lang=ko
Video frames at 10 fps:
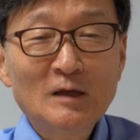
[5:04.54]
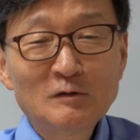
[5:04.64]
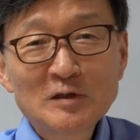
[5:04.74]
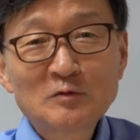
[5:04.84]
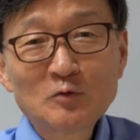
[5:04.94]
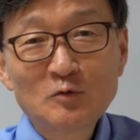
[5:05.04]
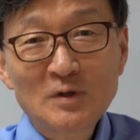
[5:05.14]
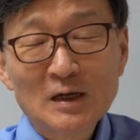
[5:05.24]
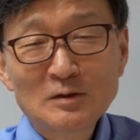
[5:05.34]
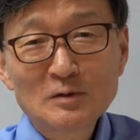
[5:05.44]
요새 중국은
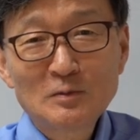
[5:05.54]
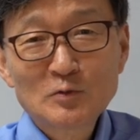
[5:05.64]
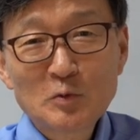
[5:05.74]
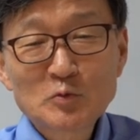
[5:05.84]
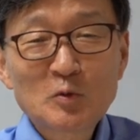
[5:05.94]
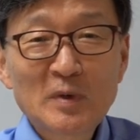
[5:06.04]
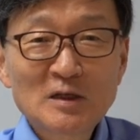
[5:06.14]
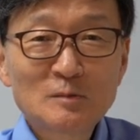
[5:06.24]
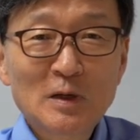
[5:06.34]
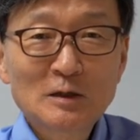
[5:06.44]
약간 좀
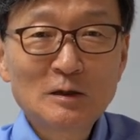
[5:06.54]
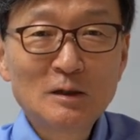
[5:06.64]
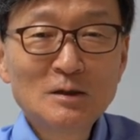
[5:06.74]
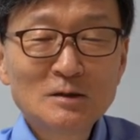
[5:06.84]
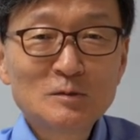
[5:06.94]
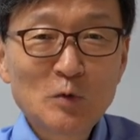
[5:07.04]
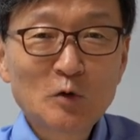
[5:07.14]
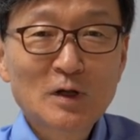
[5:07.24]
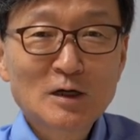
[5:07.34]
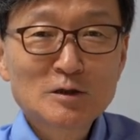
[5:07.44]
쫌쫌하지만
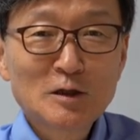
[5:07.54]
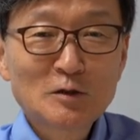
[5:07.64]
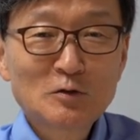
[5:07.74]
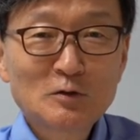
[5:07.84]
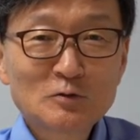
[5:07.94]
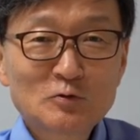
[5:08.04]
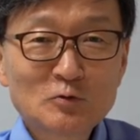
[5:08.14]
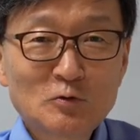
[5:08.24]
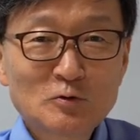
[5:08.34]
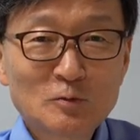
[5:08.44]
명나라 시대도
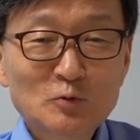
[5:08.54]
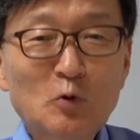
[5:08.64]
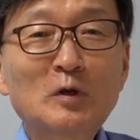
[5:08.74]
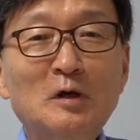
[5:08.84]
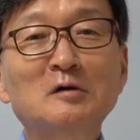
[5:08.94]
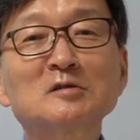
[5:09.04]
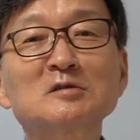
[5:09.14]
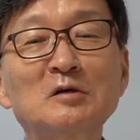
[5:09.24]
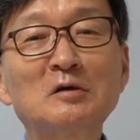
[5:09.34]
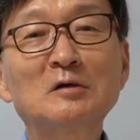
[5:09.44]
중국은 좀 통이
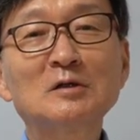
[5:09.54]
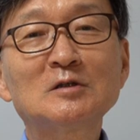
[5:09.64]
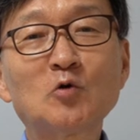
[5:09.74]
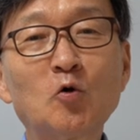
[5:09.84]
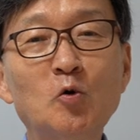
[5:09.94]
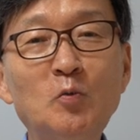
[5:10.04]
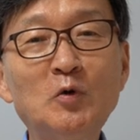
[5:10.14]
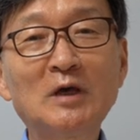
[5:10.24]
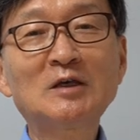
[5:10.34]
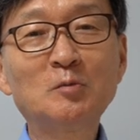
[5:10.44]
컸어요. 이
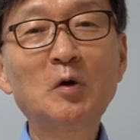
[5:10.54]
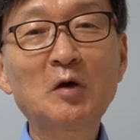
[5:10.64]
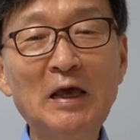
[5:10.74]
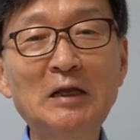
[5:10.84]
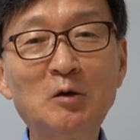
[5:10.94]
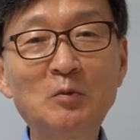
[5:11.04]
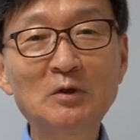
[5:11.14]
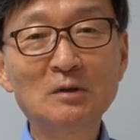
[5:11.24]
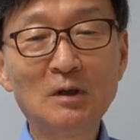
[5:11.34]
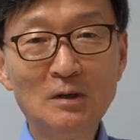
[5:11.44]
조공무역의 기본
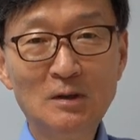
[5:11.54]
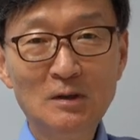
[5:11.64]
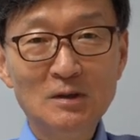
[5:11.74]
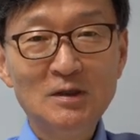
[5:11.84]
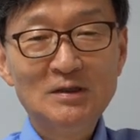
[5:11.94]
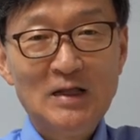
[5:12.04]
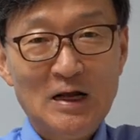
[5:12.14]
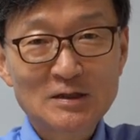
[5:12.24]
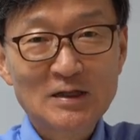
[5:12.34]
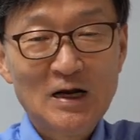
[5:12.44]
개념은 이
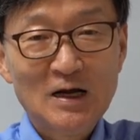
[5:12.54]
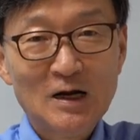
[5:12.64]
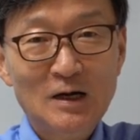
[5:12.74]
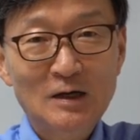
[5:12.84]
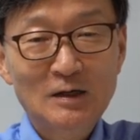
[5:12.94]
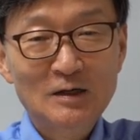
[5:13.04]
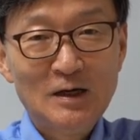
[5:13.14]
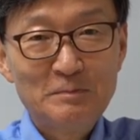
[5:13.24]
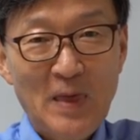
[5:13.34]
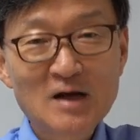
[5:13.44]
다른 나라가
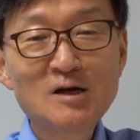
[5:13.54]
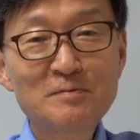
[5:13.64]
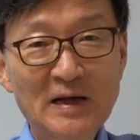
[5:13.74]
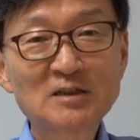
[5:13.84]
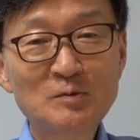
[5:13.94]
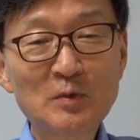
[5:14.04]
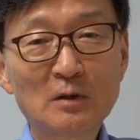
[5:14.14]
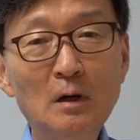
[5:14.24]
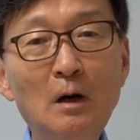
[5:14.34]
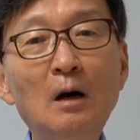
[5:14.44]
백을 바치면
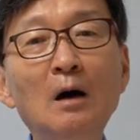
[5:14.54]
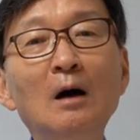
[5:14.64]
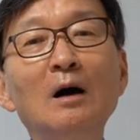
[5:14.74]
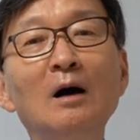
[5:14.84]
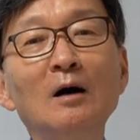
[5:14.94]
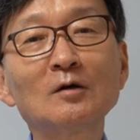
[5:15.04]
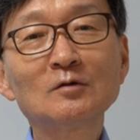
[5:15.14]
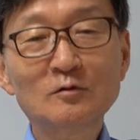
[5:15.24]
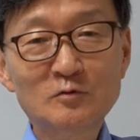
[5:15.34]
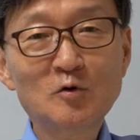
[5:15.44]
아,
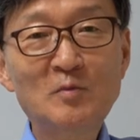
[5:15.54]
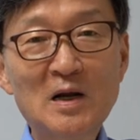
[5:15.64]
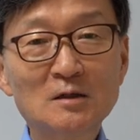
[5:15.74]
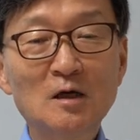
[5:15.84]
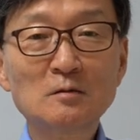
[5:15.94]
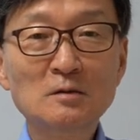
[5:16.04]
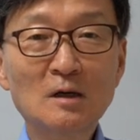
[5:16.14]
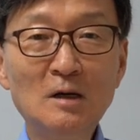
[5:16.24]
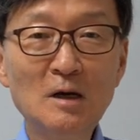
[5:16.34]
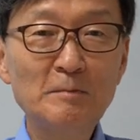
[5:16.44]
너 수고 많았다. 그래서
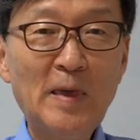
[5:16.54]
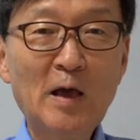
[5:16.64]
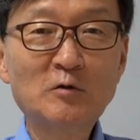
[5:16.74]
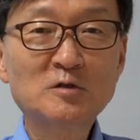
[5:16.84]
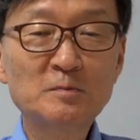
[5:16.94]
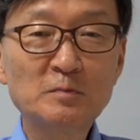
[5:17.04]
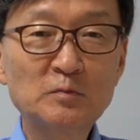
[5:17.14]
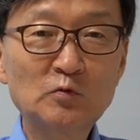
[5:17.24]
150,